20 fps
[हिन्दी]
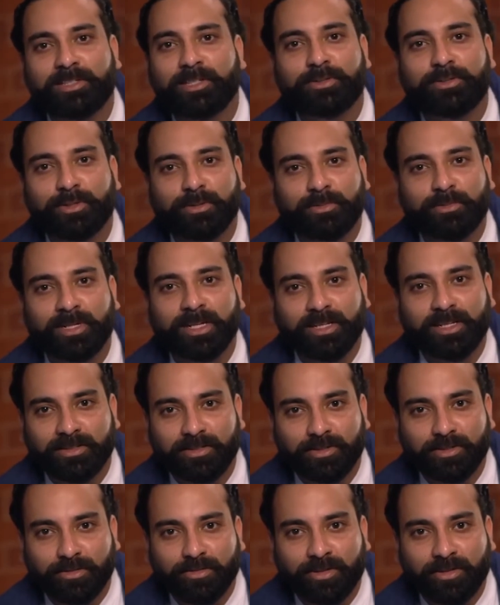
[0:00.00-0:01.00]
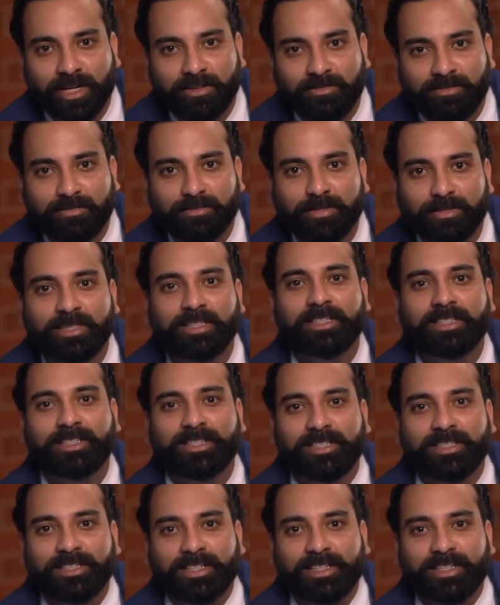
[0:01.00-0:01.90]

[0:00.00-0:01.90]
छिछोर बना किसने शुरू करा वहाँ पे